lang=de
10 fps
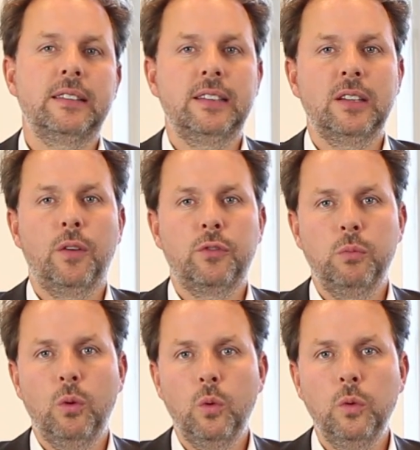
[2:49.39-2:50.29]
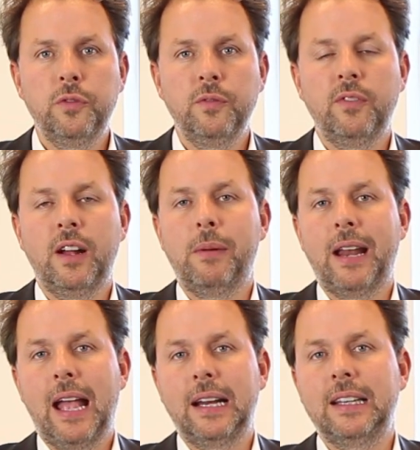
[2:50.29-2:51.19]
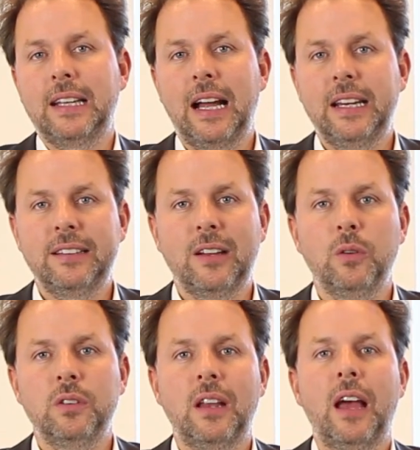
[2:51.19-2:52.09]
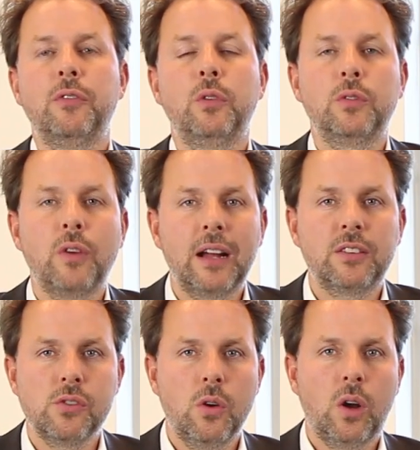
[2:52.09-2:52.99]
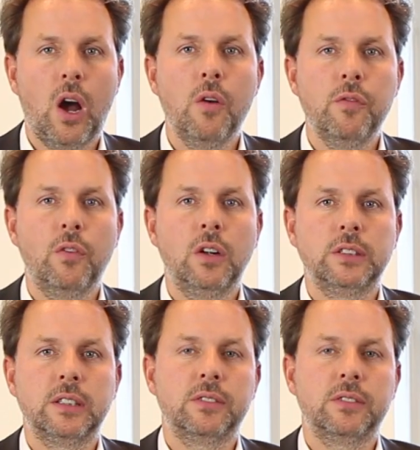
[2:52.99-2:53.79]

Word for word: sich darauf zu berufen, weil man eigentlich gar nicht 1000 iPhones für 80 Euro kaufen wollte.